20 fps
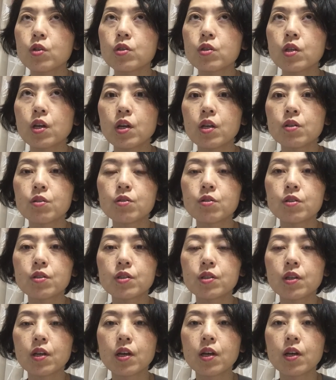
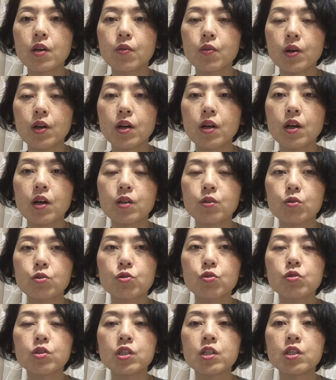サルサは
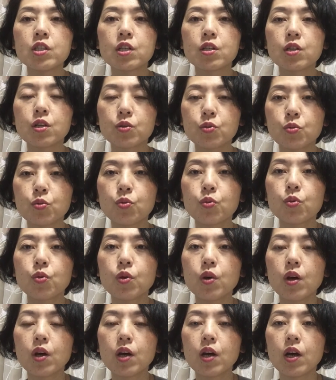初心者だと
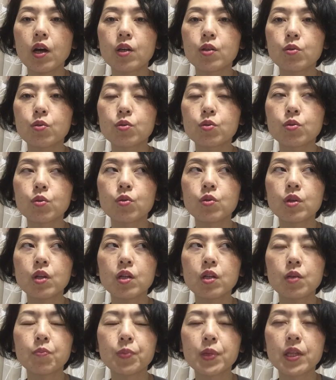そん
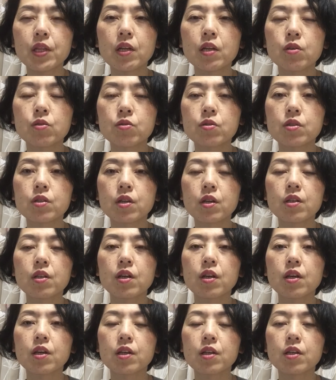なにぴったりくっつか
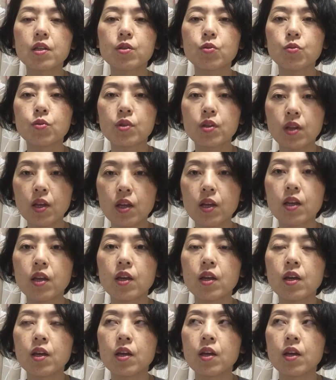ないので、